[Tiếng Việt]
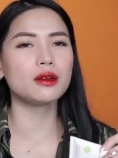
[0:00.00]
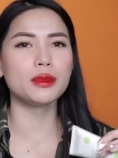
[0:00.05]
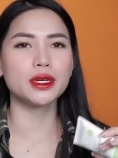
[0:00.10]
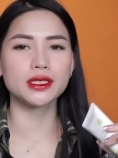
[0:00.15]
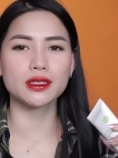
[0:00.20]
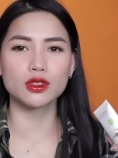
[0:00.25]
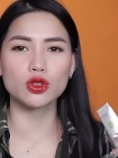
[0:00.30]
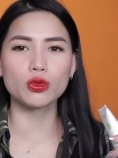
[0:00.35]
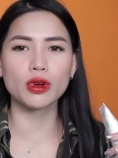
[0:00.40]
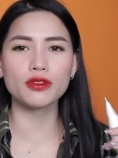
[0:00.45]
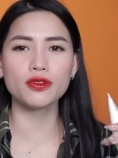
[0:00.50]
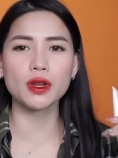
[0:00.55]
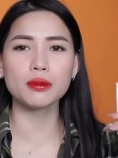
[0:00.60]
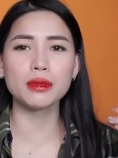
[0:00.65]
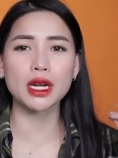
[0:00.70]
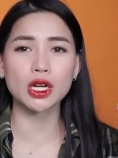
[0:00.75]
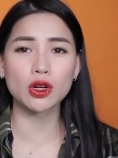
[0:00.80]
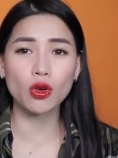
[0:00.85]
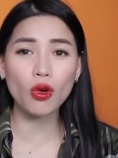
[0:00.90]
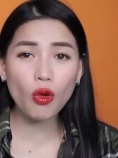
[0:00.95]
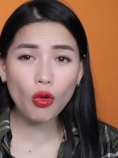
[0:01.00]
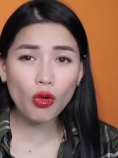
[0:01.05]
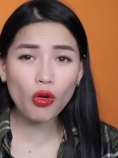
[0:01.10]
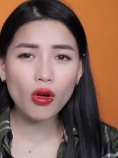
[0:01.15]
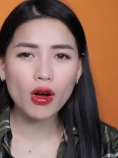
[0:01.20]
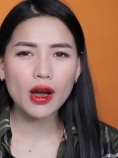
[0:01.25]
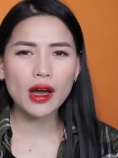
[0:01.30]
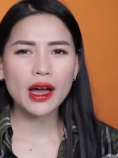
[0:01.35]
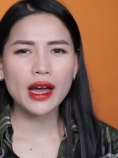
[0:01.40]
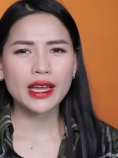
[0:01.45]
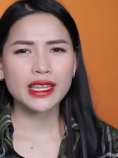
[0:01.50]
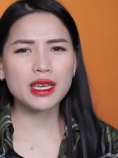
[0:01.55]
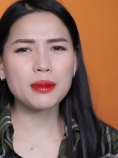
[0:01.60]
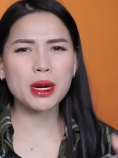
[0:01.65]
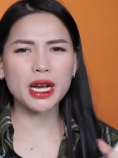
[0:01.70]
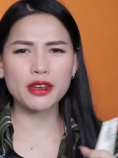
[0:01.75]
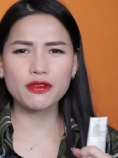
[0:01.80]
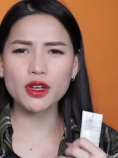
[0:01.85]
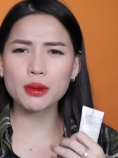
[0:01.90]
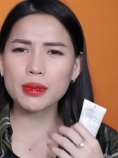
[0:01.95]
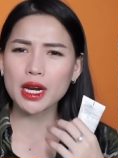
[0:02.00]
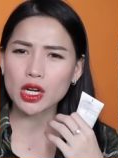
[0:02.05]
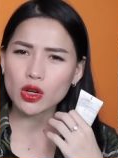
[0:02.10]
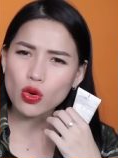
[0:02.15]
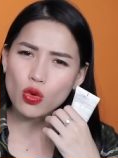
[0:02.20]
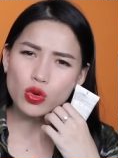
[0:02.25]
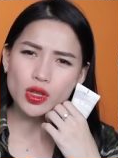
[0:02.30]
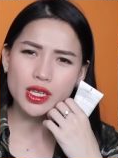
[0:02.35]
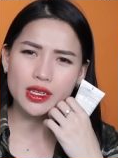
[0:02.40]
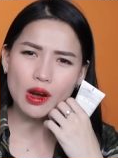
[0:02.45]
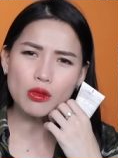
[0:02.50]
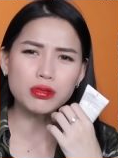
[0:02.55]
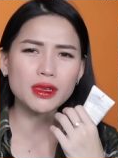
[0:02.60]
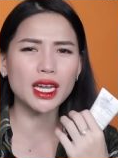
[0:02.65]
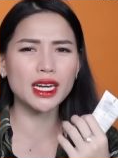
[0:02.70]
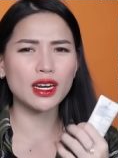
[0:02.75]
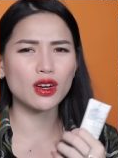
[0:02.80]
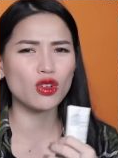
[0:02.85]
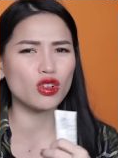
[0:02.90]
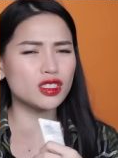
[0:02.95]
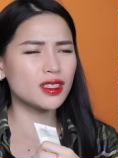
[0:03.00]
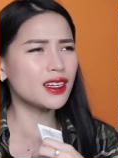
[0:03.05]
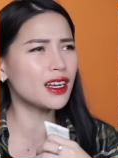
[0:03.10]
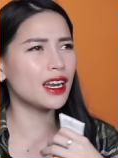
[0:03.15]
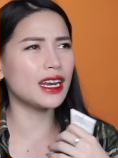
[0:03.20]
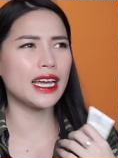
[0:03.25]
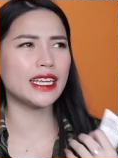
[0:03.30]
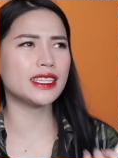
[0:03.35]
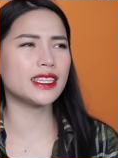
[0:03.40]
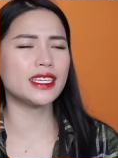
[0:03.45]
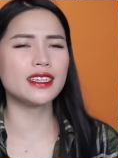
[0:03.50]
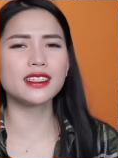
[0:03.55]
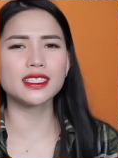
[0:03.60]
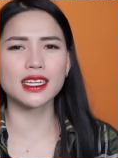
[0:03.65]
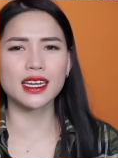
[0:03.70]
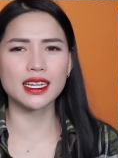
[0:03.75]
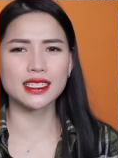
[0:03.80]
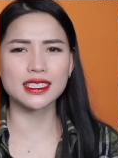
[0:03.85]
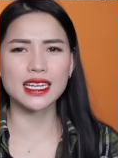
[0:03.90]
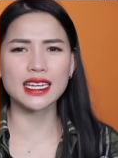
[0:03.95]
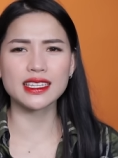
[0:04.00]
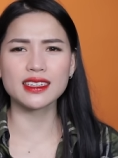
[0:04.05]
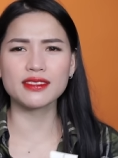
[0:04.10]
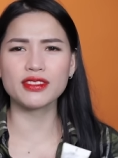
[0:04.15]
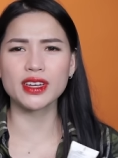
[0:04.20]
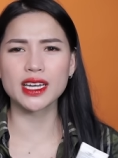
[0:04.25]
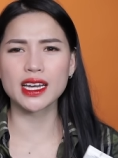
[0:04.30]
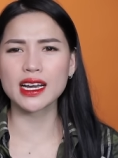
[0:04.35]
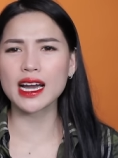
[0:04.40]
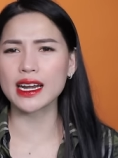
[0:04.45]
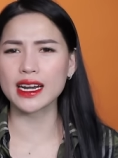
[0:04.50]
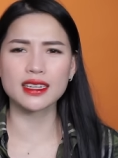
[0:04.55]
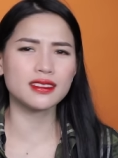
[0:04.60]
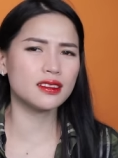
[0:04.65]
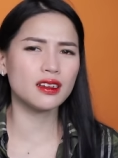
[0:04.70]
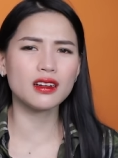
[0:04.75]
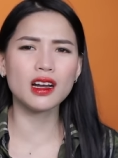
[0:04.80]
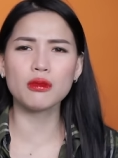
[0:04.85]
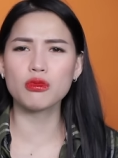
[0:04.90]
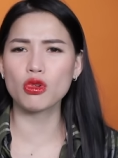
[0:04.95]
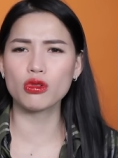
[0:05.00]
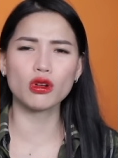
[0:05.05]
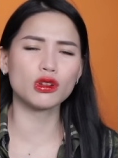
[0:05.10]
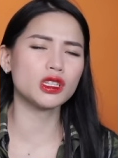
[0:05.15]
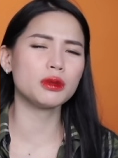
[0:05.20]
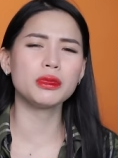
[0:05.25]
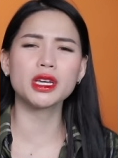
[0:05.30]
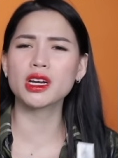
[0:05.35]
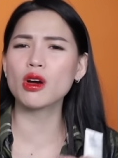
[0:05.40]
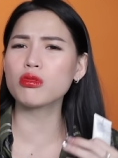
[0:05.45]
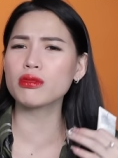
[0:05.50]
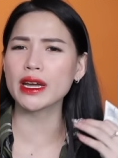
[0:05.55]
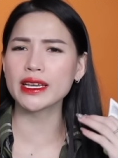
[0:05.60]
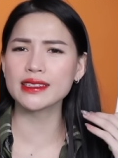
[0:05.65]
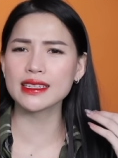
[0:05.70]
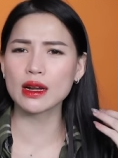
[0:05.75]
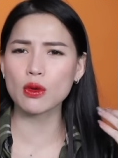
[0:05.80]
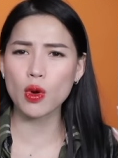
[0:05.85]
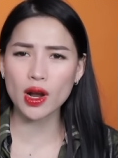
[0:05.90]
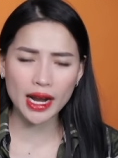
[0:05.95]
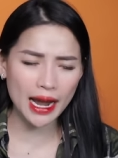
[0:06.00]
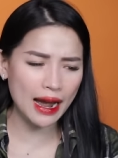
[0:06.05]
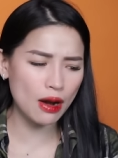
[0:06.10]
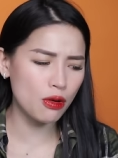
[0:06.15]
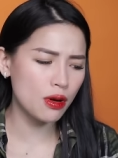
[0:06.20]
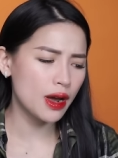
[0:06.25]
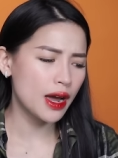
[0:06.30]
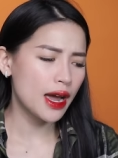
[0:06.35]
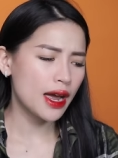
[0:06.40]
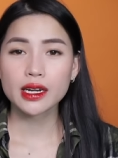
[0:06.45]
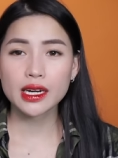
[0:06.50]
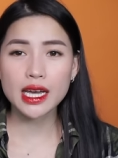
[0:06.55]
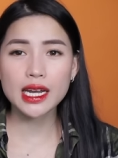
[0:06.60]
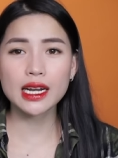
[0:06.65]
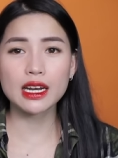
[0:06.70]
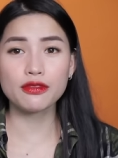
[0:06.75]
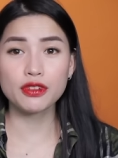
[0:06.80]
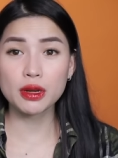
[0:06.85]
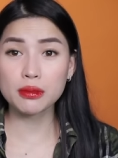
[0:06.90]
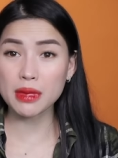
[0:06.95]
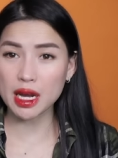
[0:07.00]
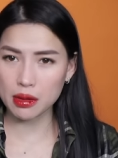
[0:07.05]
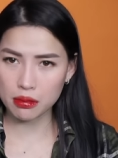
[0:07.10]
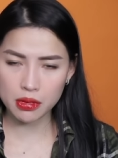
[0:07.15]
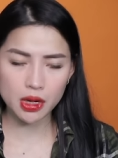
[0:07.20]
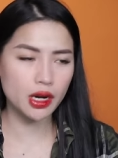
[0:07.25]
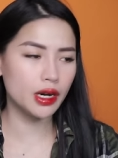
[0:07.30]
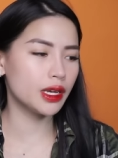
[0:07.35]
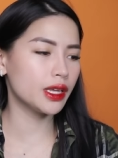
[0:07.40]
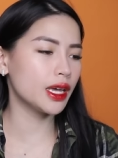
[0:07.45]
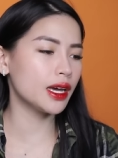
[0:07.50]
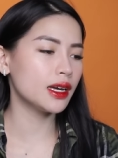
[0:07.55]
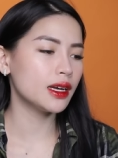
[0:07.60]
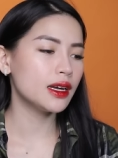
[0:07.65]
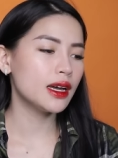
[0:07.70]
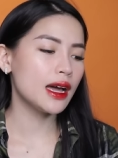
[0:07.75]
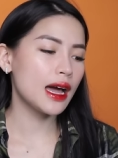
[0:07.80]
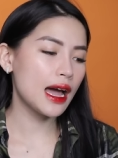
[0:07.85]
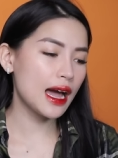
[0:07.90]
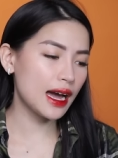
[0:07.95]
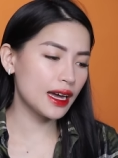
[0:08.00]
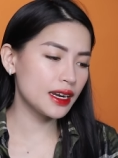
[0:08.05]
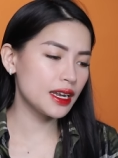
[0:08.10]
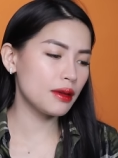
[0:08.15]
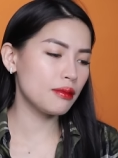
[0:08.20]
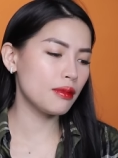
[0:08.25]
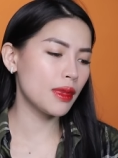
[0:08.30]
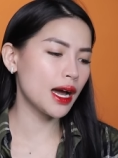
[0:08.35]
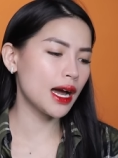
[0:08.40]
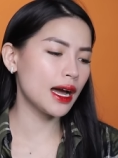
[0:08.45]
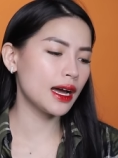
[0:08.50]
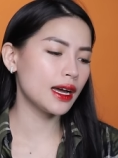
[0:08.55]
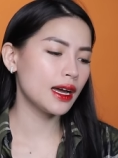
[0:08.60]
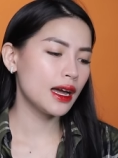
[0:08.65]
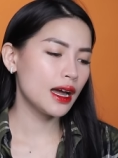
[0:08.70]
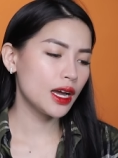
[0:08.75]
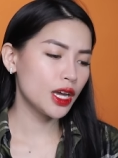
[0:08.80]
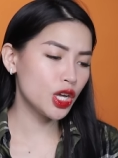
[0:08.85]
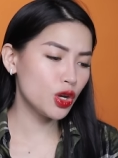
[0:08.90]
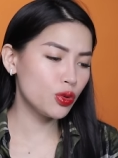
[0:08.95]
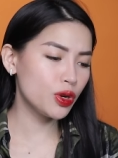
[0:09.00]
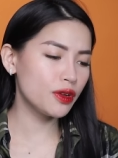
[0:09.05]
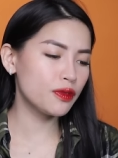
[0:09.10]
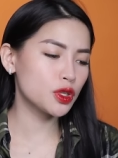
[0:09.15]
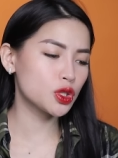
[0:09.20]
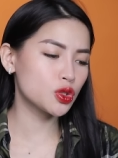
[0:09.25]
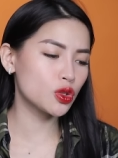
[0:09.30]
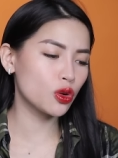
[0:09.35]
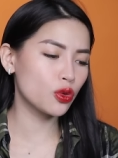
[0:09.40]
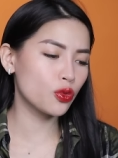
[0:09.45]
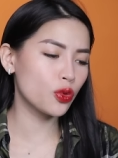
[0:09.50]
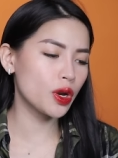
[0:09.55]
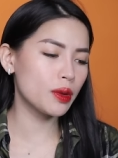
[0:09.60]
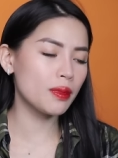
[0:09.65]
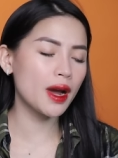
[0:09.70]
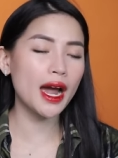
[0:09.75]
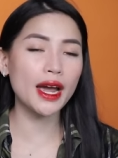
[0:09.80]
là mình sử dụng cái phiên bản cũ, nhưng mà cái phiên bản cũ thì công nhận là nó rất là lành tính ở trên làn da, nhưng về cái khả năng dưỡng ẩm của nó thì mình không đánh giá quá cao. Đây là phiên bản mới nha, A-Derma Universal Cream